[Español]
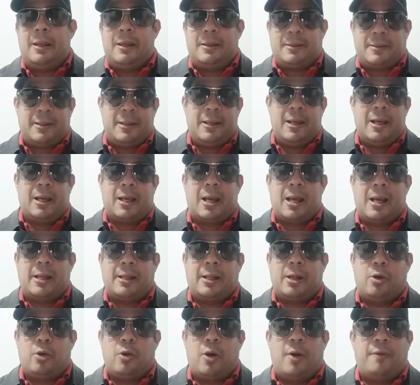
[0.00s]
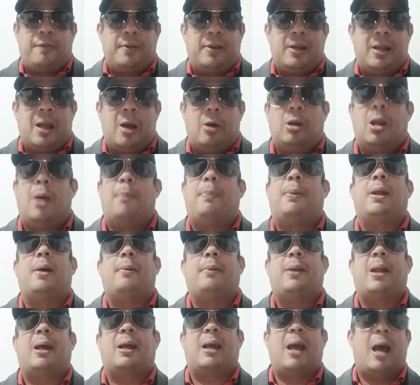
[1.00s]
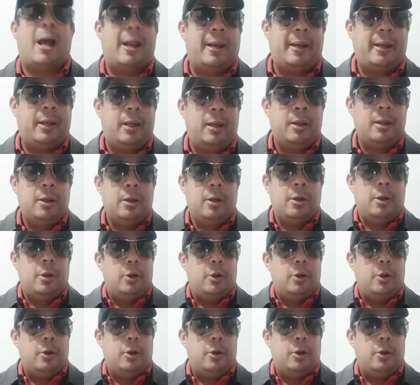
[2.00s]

decía que ganaron los afiliados, la palabra gane